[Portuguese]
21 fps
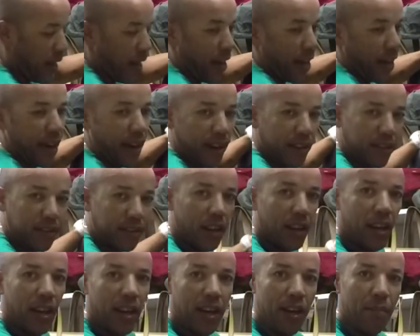essa, é,
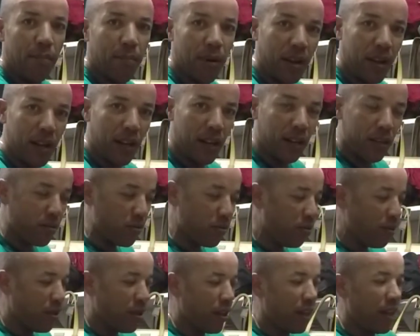lembrando
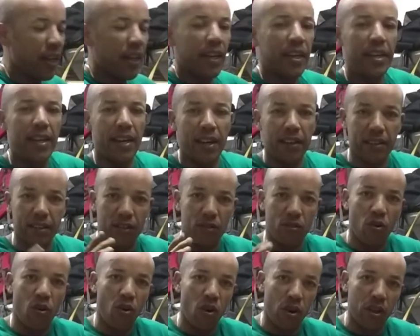que essas
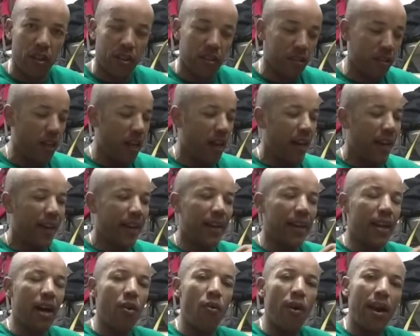rodas
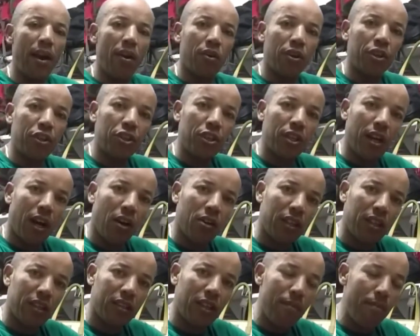não é original
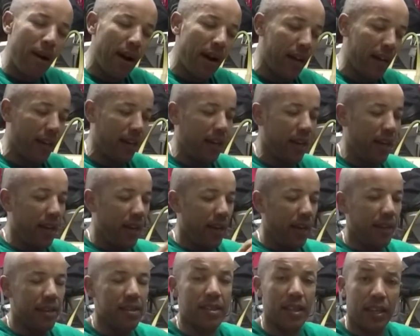dessa mala.
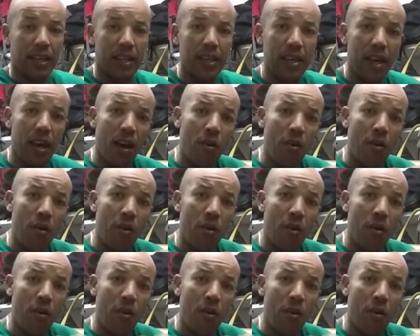Isso aqui é